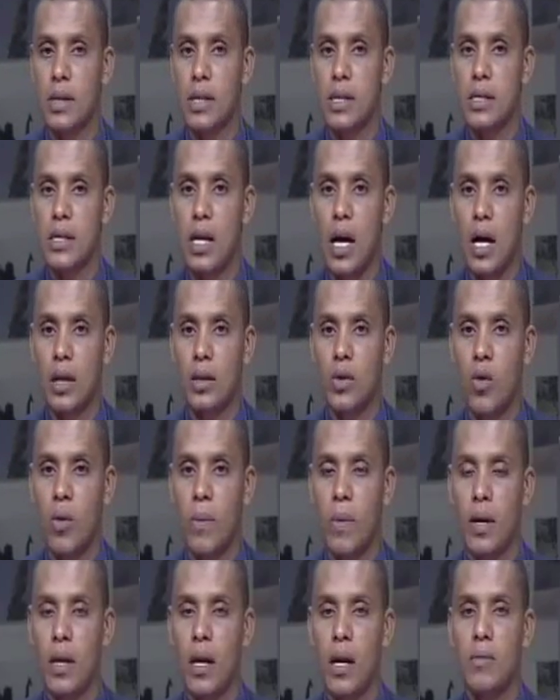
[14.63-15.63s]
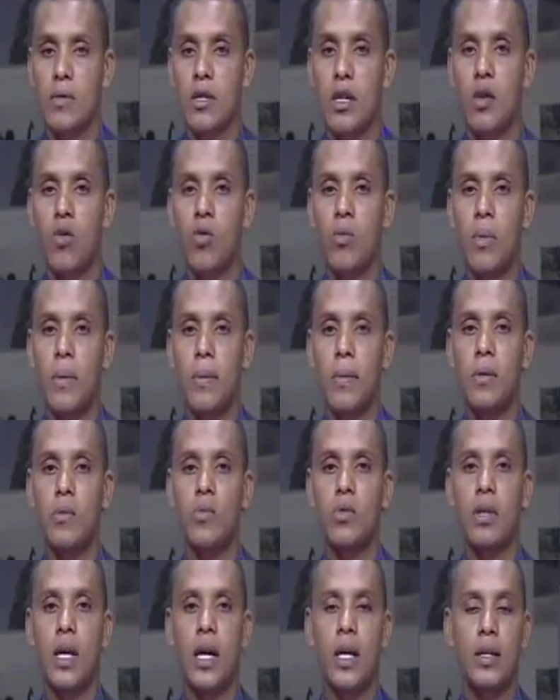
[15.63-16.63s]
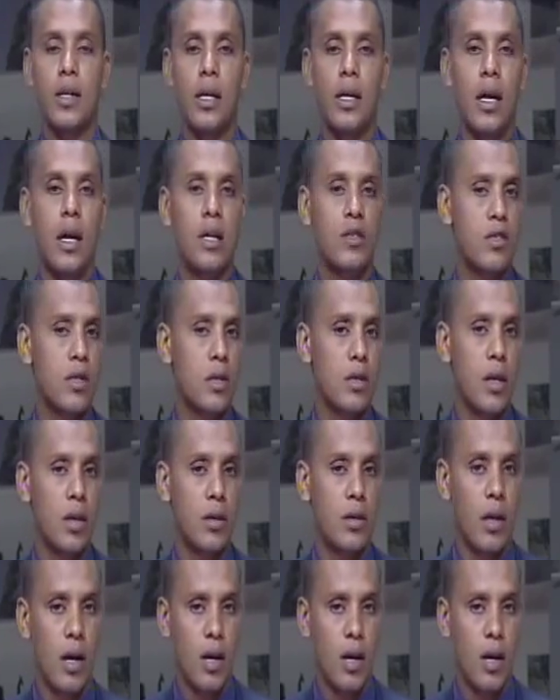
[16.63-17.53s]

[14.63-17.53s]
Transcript: الصحة وبرنامج الأمم المتحدة لأنشطة